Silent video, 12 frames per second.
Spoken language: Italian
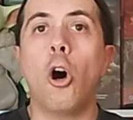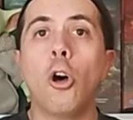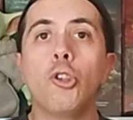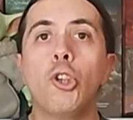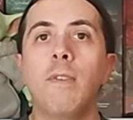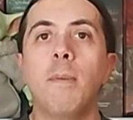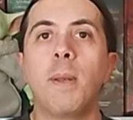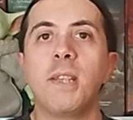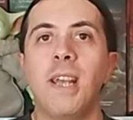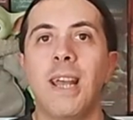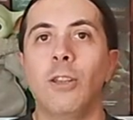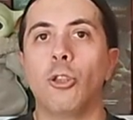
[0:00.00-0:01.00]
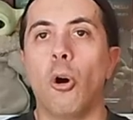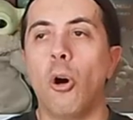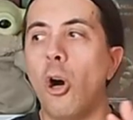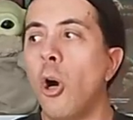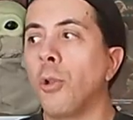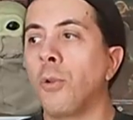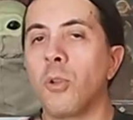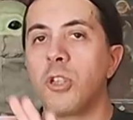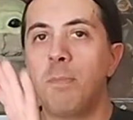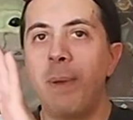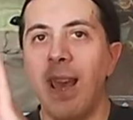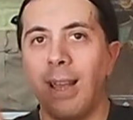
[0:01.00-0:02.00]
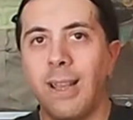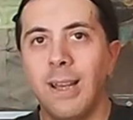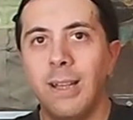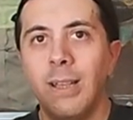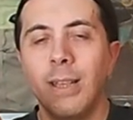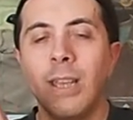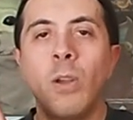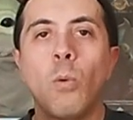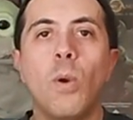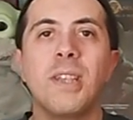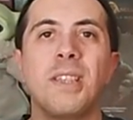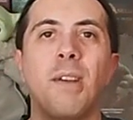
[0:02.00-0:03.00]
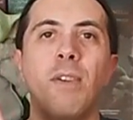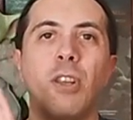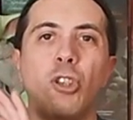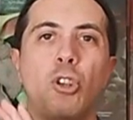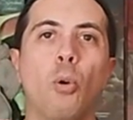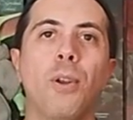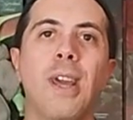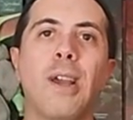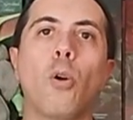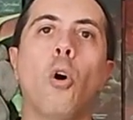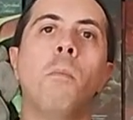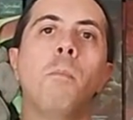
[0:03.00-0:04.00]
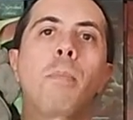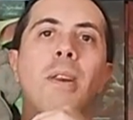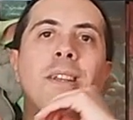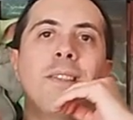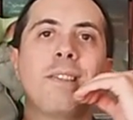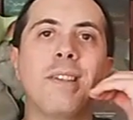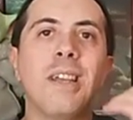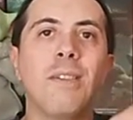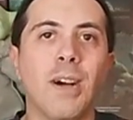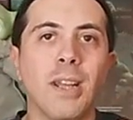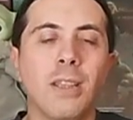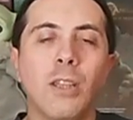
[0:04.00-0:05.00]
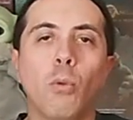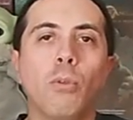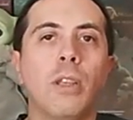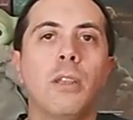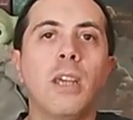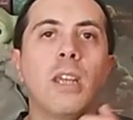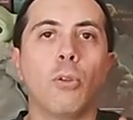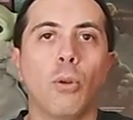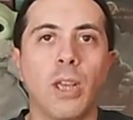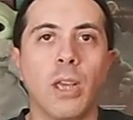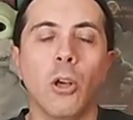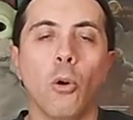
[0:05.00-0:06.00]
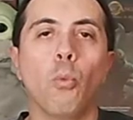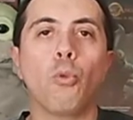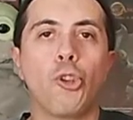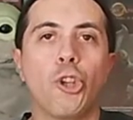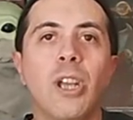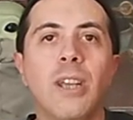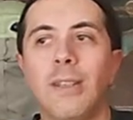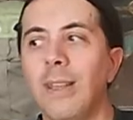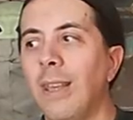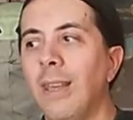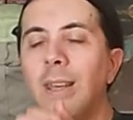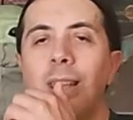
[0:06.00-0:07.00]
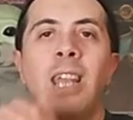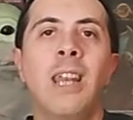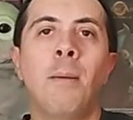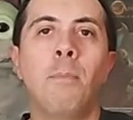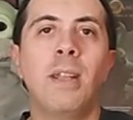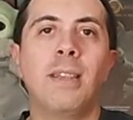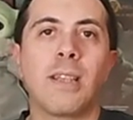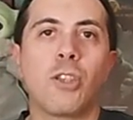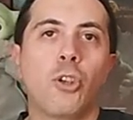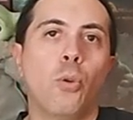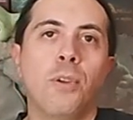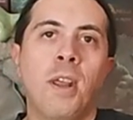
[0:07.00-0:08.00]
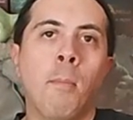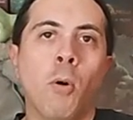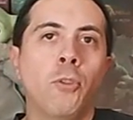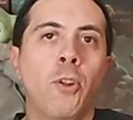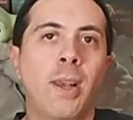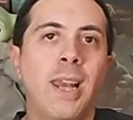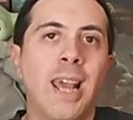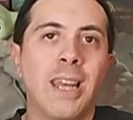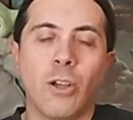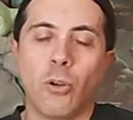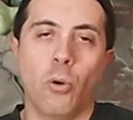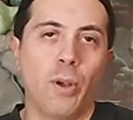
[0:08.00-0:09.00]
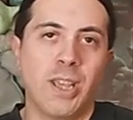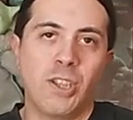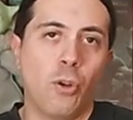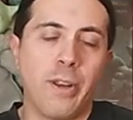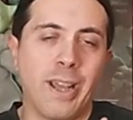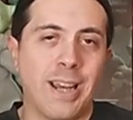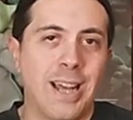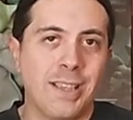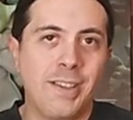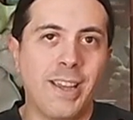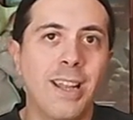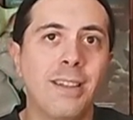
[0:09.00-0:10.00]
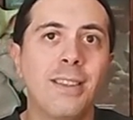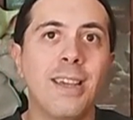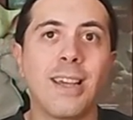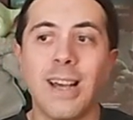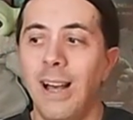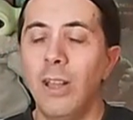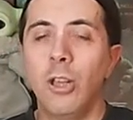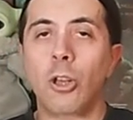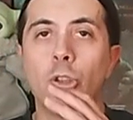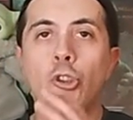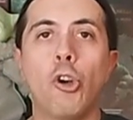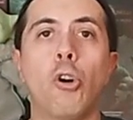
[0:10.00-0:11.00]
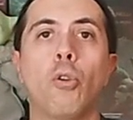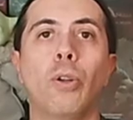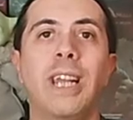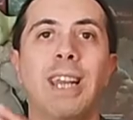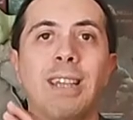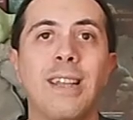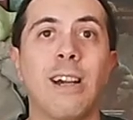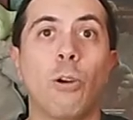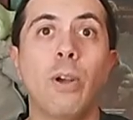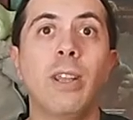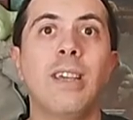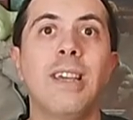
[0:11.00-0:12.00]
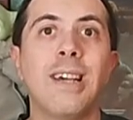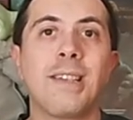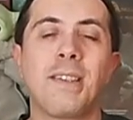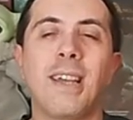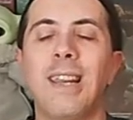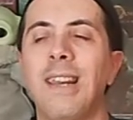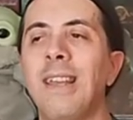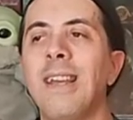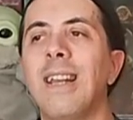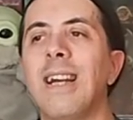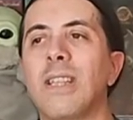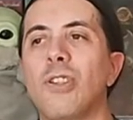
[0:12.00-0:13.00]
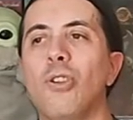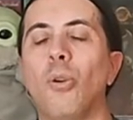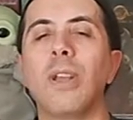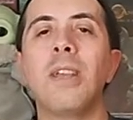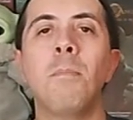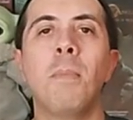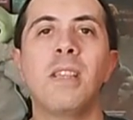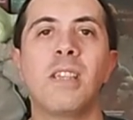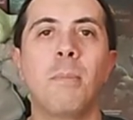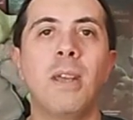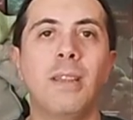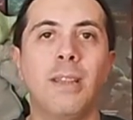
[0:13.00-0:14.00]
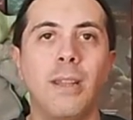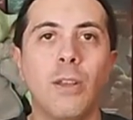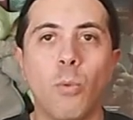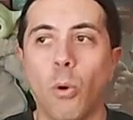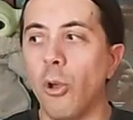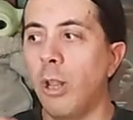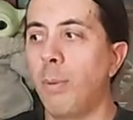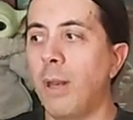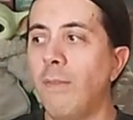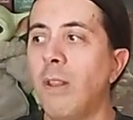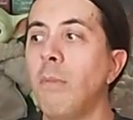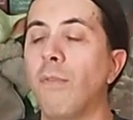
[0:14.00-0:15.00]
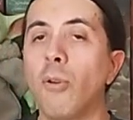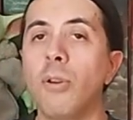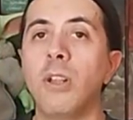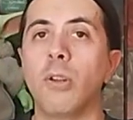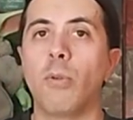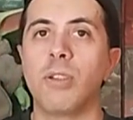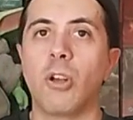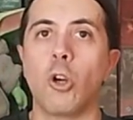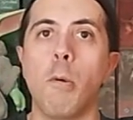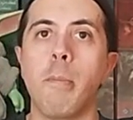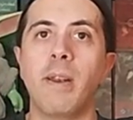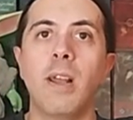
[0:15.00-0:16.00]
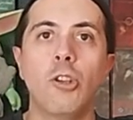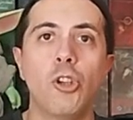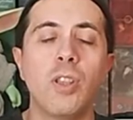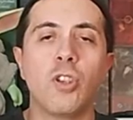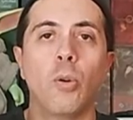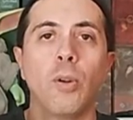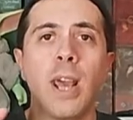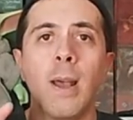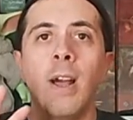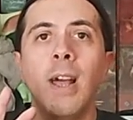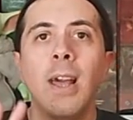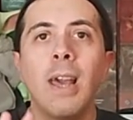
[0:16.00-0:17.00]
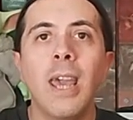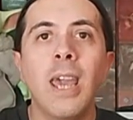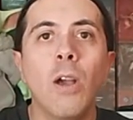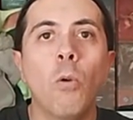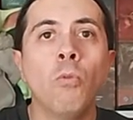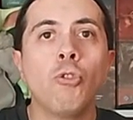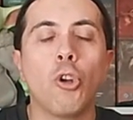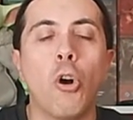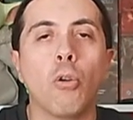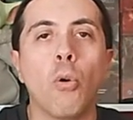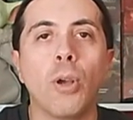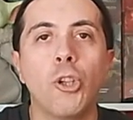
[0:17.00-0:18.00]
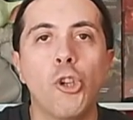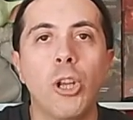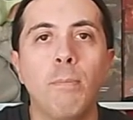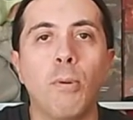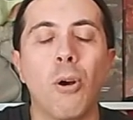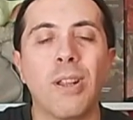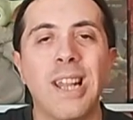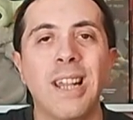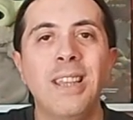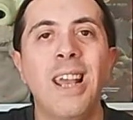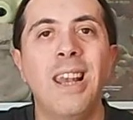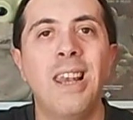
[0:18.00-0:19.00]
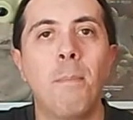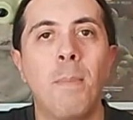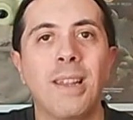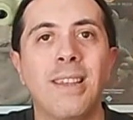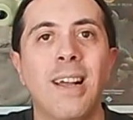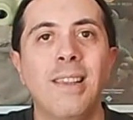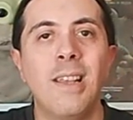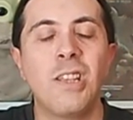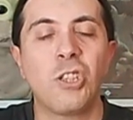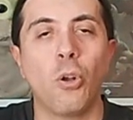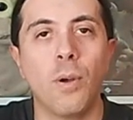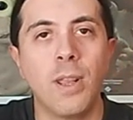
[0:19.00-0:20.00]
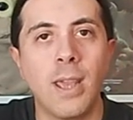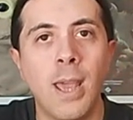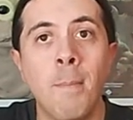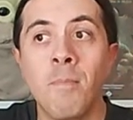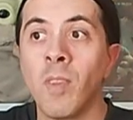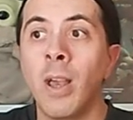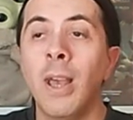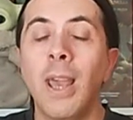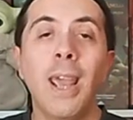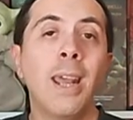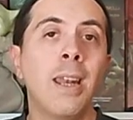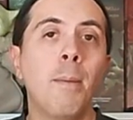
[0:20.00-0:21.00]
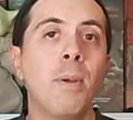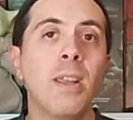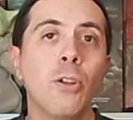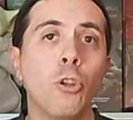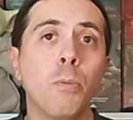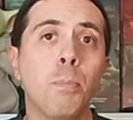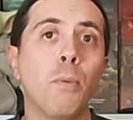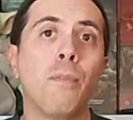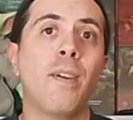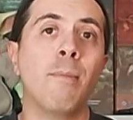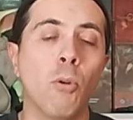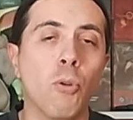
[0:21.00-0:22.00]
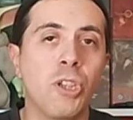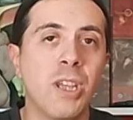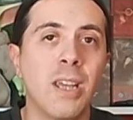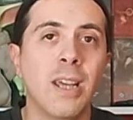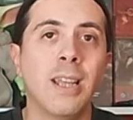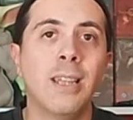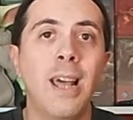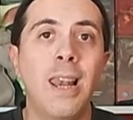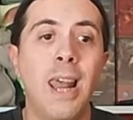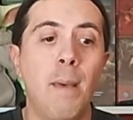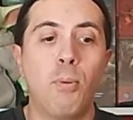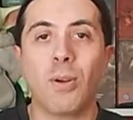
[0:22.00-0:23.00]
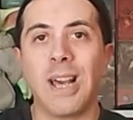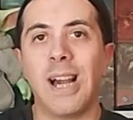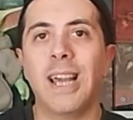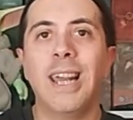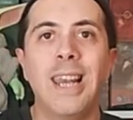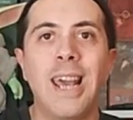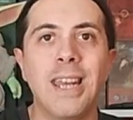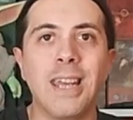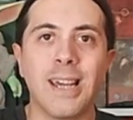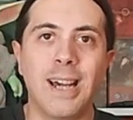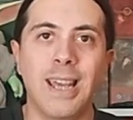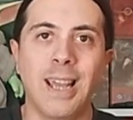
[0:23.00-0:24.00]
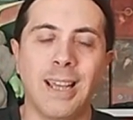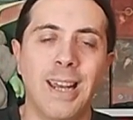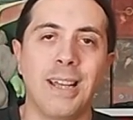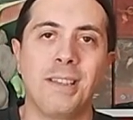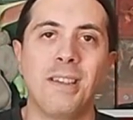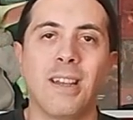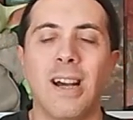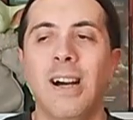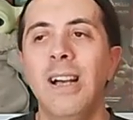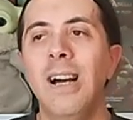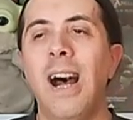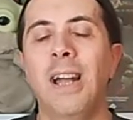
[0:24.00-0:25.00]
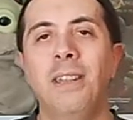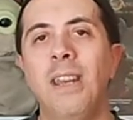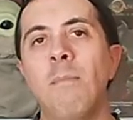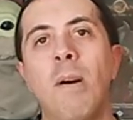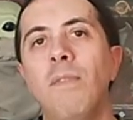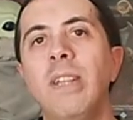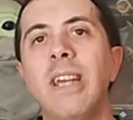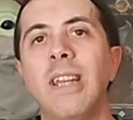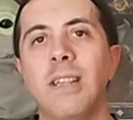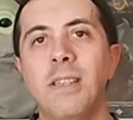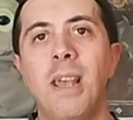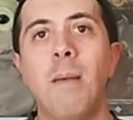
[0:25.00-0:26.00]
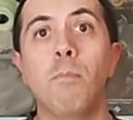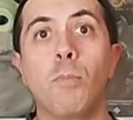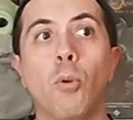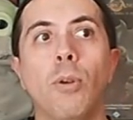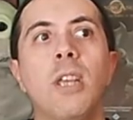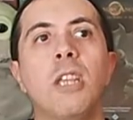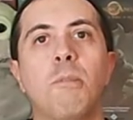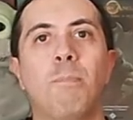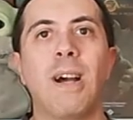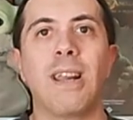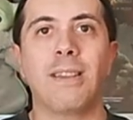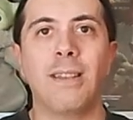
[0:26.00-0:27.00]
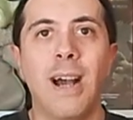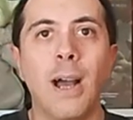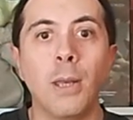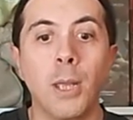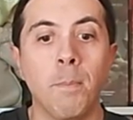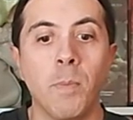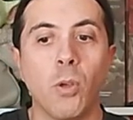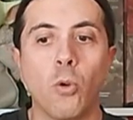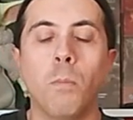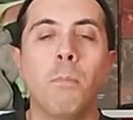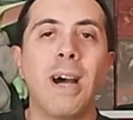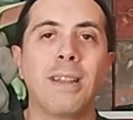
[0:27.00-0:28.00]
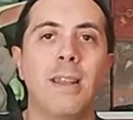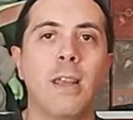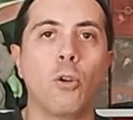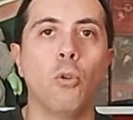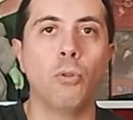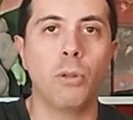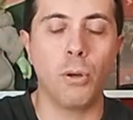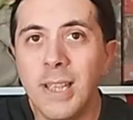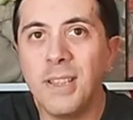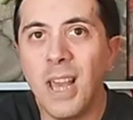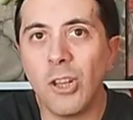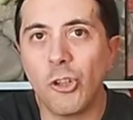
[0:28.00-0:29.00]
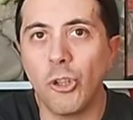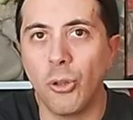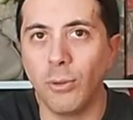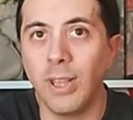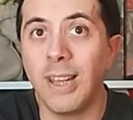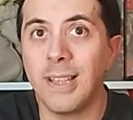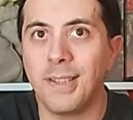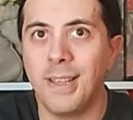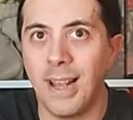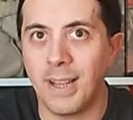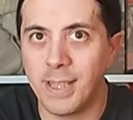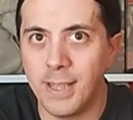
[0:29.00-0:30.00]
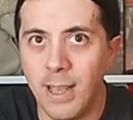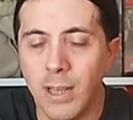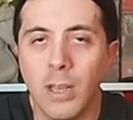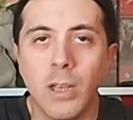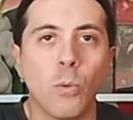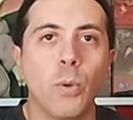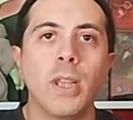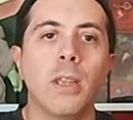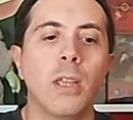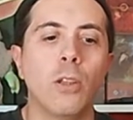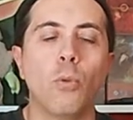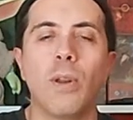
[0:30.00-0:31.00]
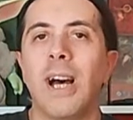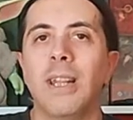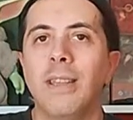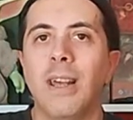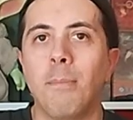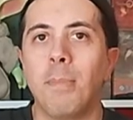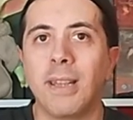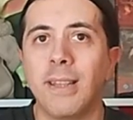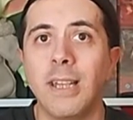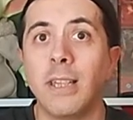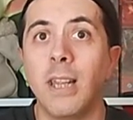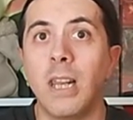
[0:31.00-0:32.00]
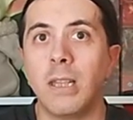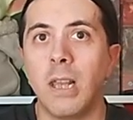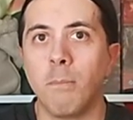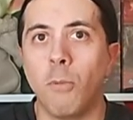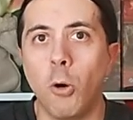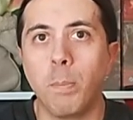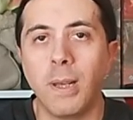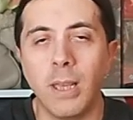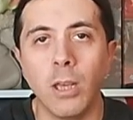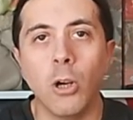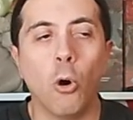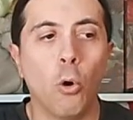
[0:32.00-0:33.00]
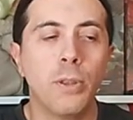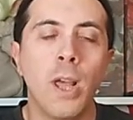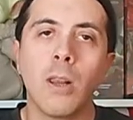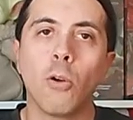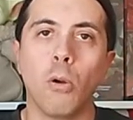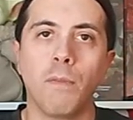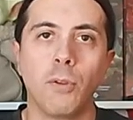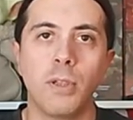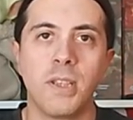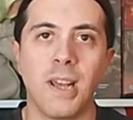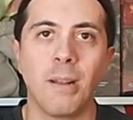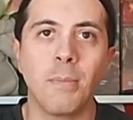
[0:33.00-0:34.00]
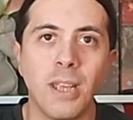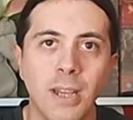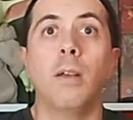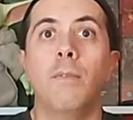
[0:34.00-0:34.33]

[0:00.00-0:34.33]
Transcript: Oggi vi presento Ono Spec in questa versione comprensiva di tutti i titoli usciti in ambientazione mondo ellenico e storia classica e antica, gioco della Draco e Dias, che ringrazio immensamente di cuore per avermi fornito questa copia per la recensione e un gioco che ci riporta nelle battaglie storiche e nei periodi più famosi dell'epoca ellenica e classica andremo a vedere ad esempio gli Spartani combattere contro l'esercito di Re Serse quindi durante la battaglia delle Termopili o del Golfo di Salamina.